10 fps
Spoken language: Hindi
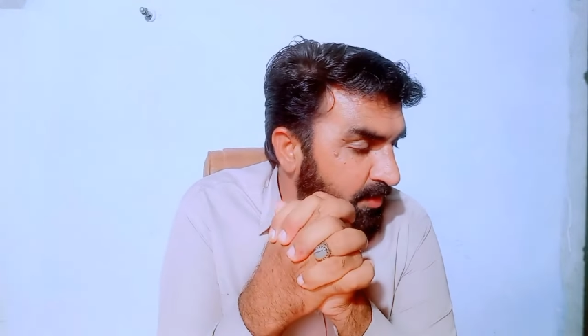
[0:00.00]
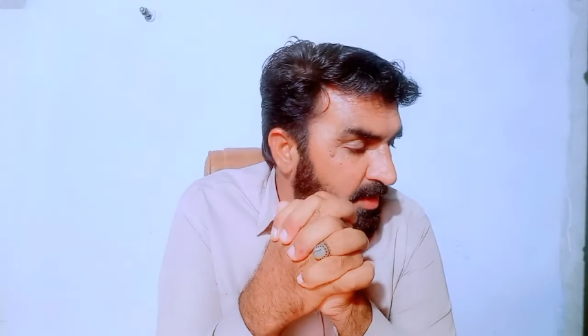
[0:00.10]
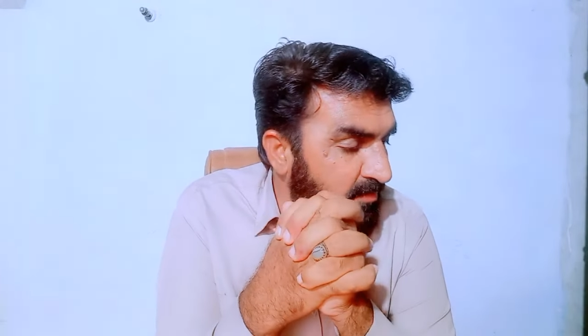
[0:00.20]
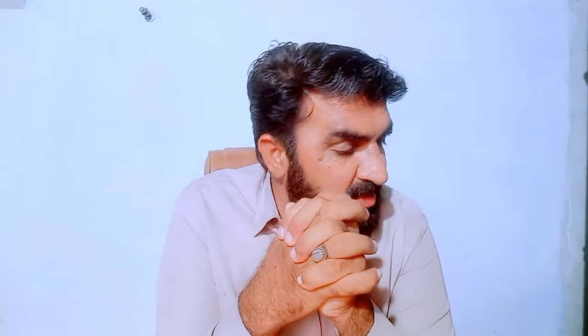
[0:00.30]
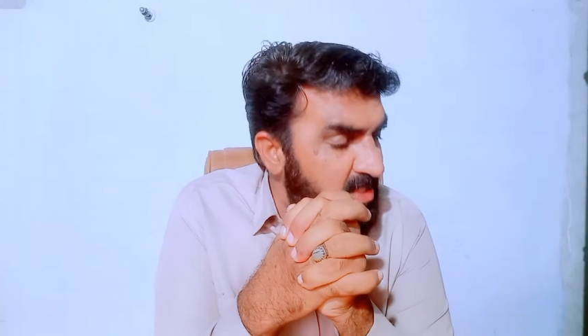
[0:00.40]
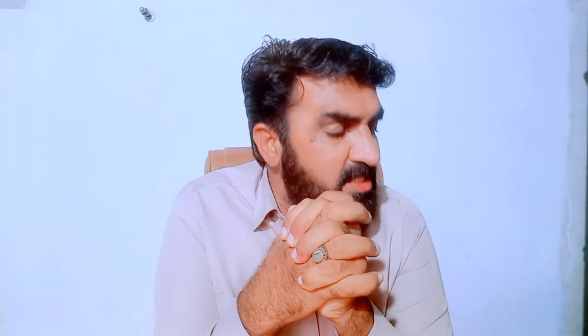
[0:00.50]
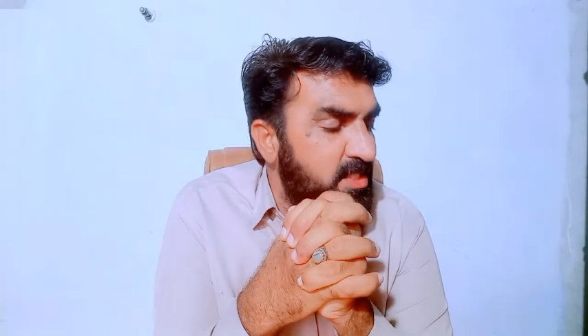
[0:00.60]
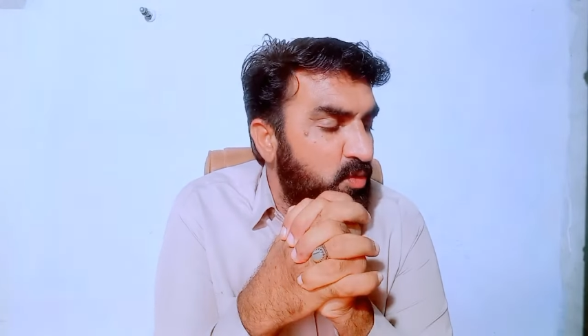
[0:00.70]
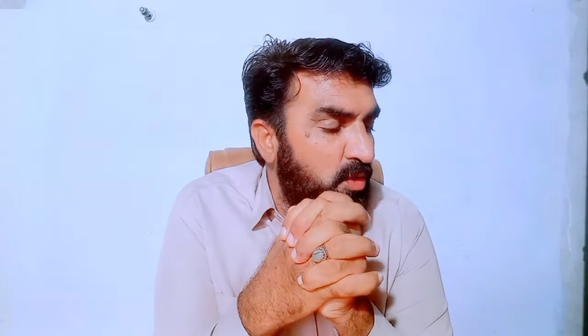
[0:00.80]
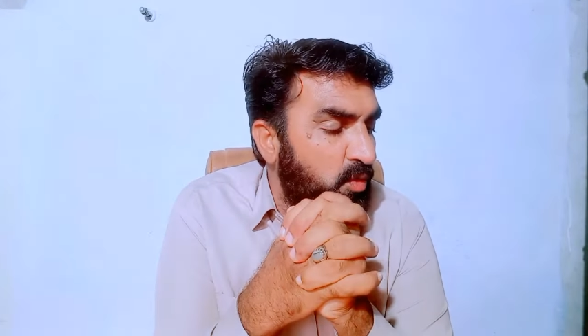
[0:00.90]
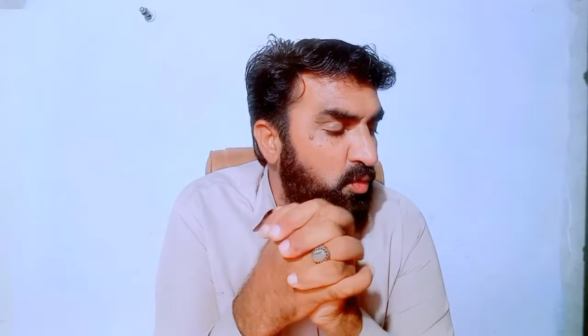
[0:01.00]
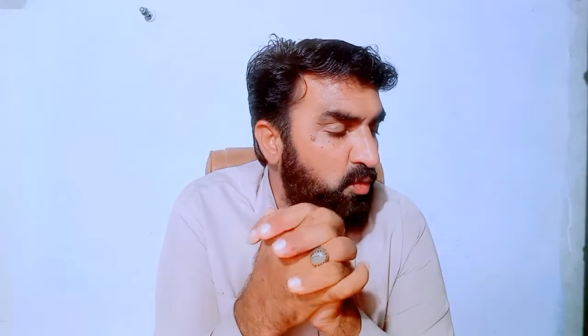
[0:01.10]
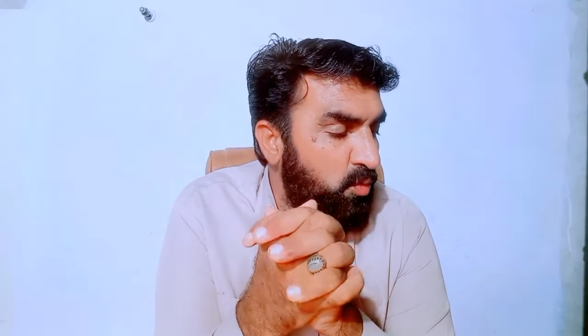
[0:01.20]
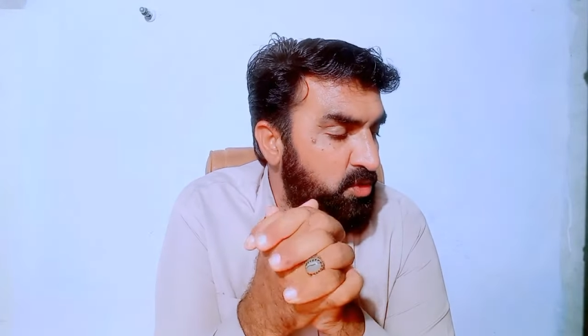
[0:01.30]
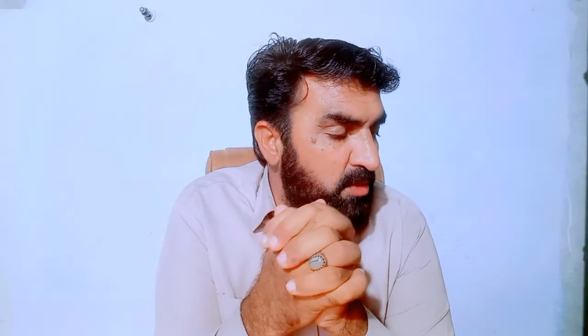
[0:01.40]
की वजह से जो इनको
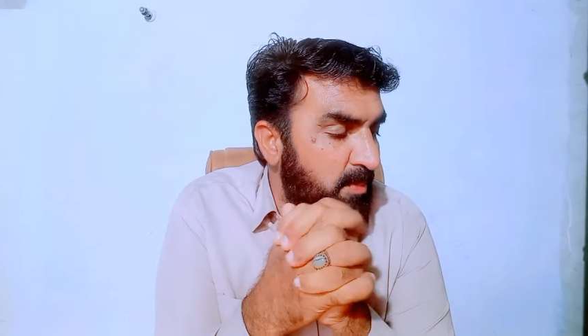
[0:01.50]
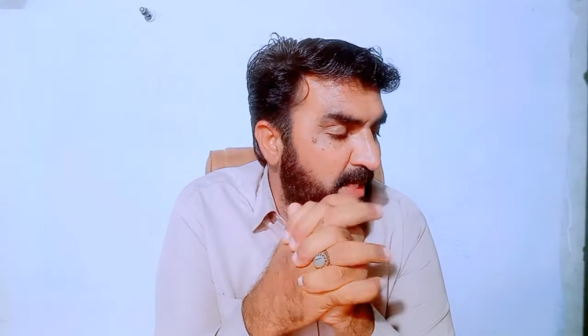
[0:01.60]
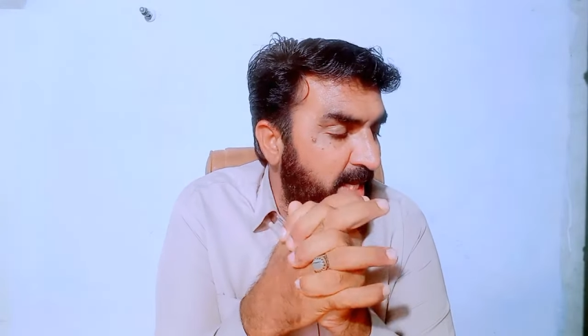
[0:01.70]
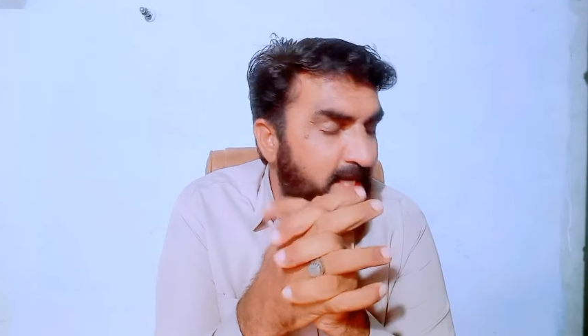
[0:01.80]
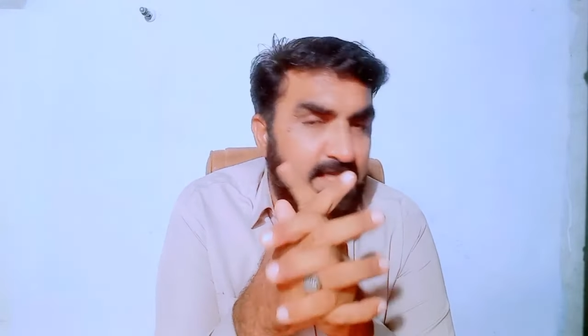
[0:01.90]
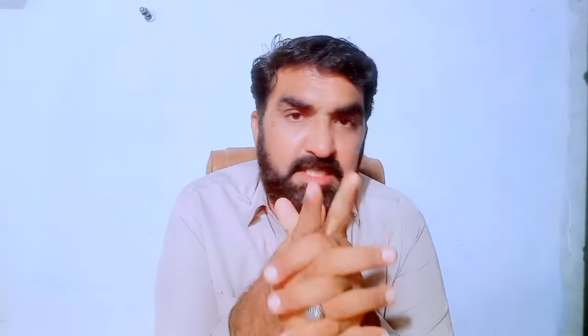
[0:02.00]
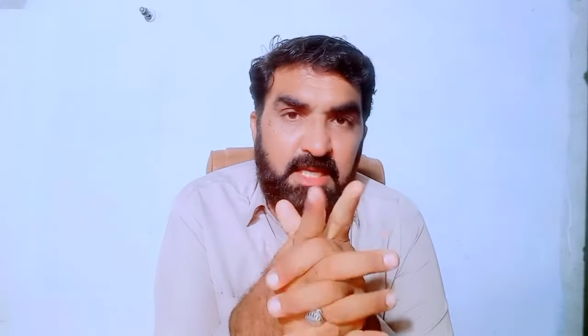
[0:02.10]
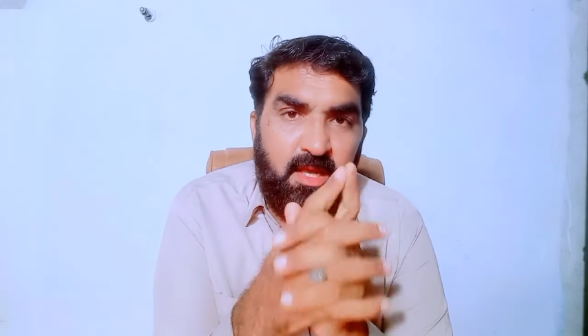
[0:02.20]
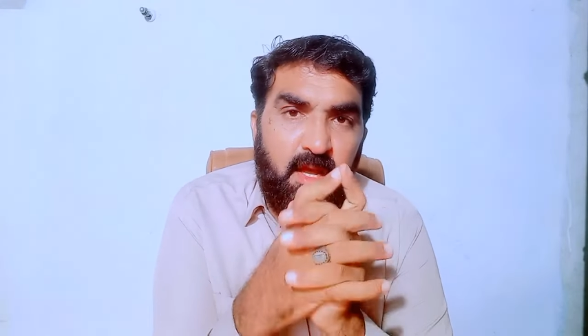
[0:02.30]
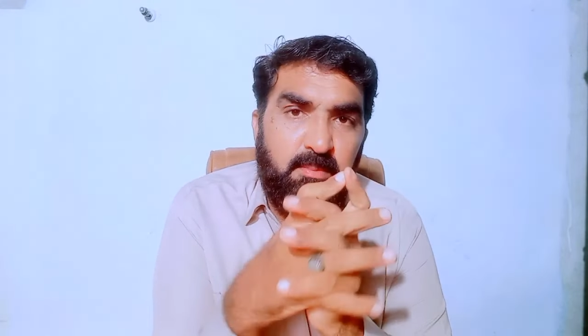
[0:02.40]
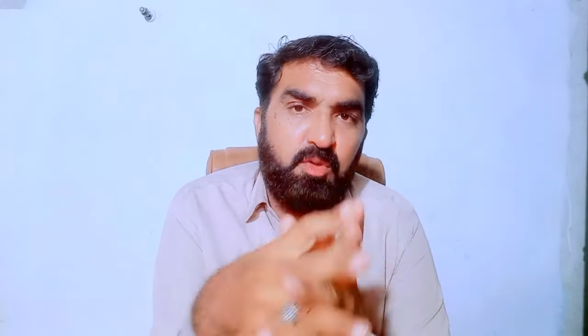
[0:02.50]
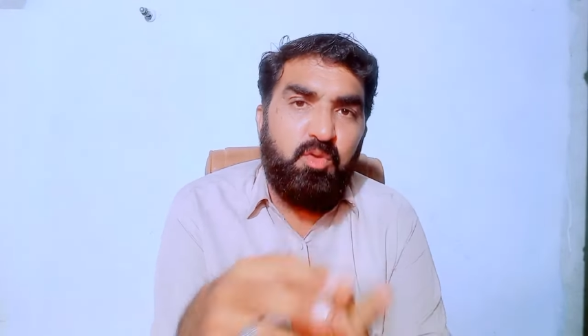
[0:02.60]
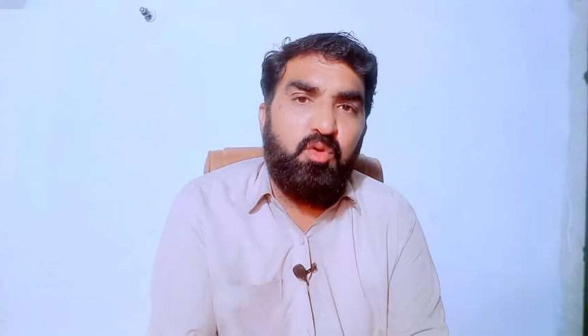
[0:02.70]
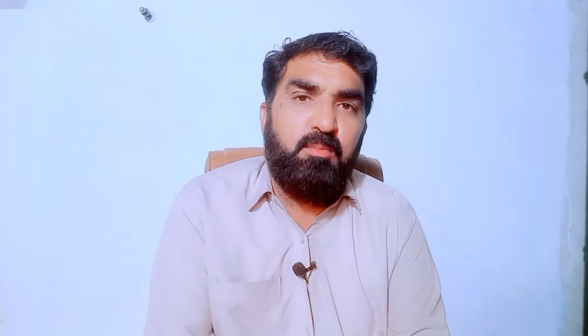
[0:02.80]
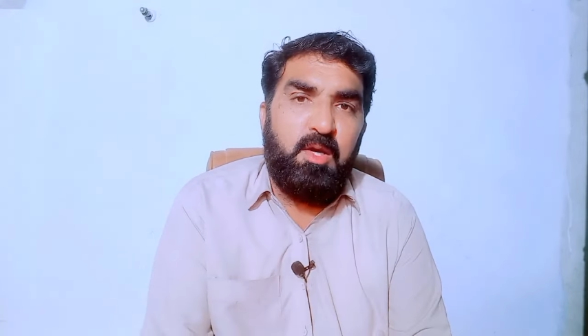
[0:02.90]
खुशी मिली है जैसा कि आप
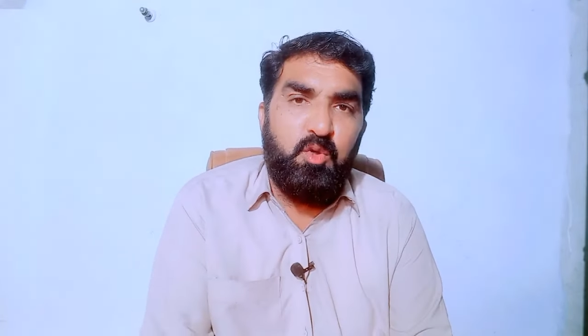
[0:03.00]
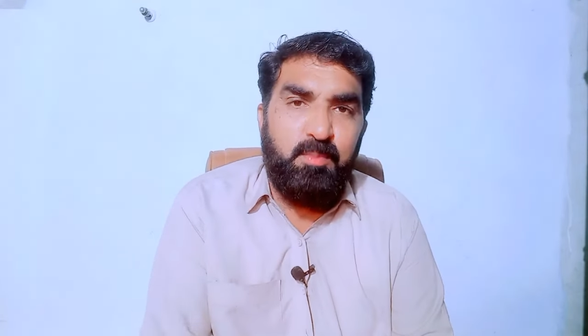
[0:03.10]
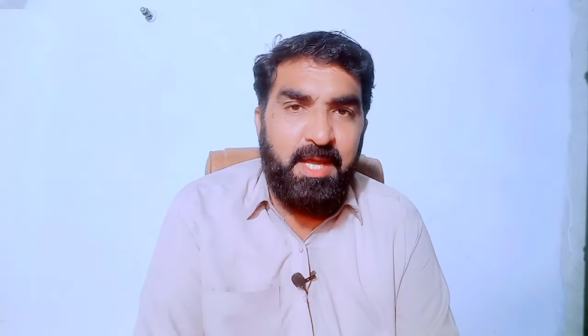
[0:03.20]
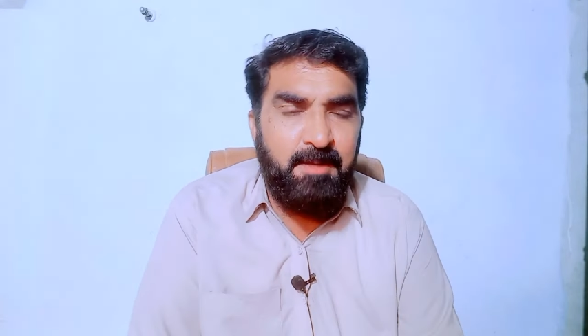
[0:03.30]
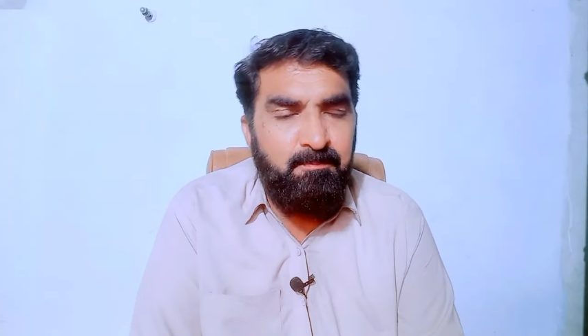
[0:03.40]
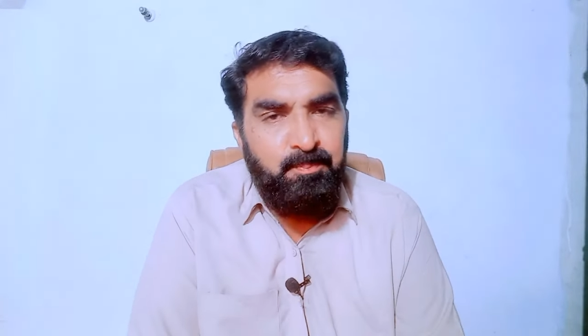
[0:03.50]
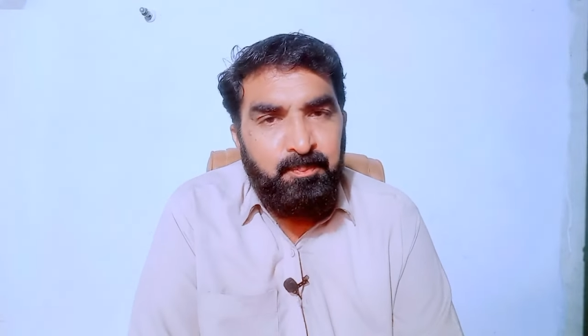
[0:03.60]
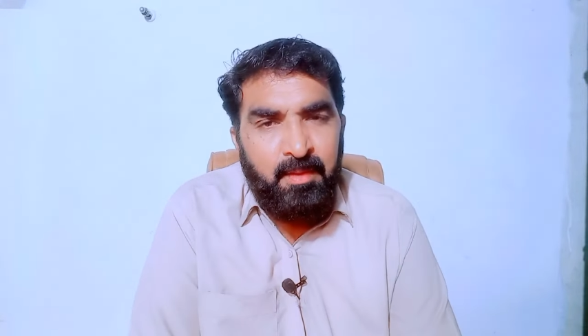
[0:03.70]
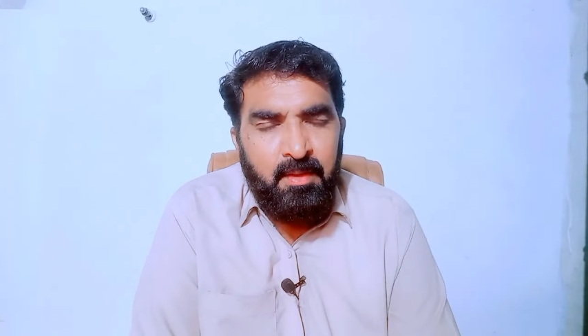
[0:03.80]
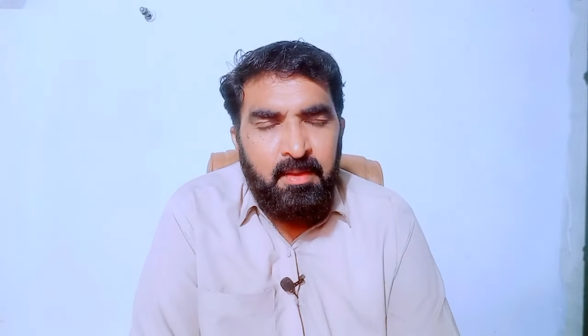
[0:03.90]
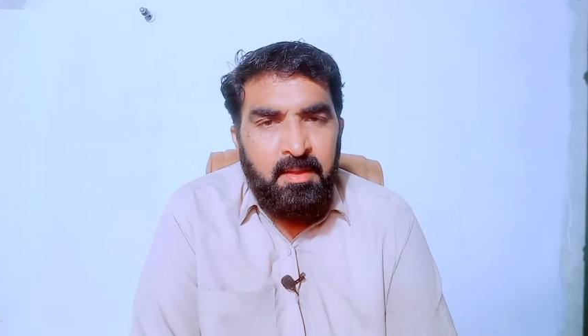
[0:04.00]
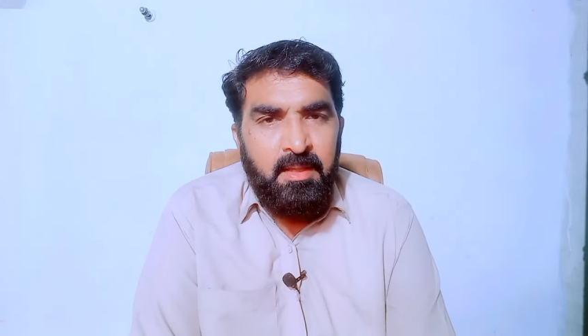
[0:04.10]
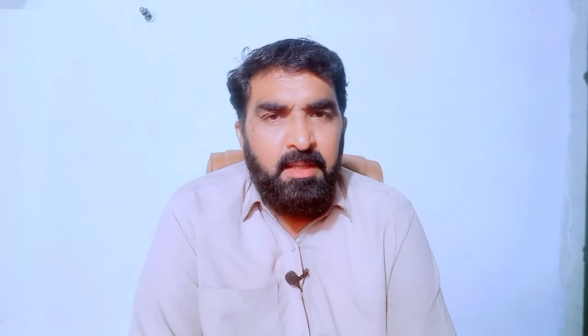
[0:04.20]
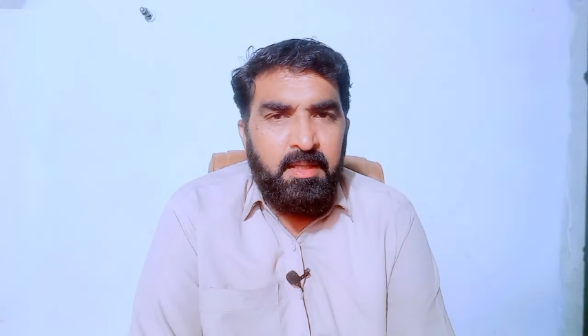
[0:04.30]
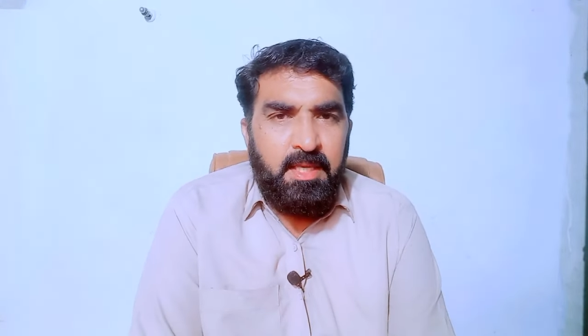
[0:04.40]
लोगों को मालूम है
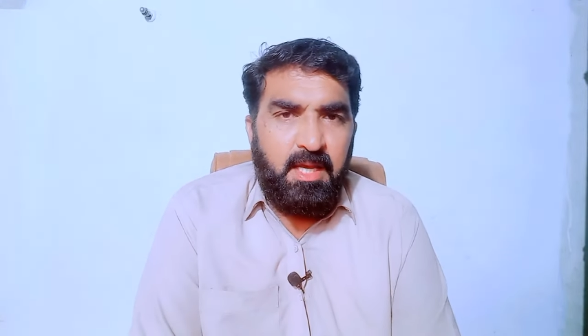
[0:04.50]
कि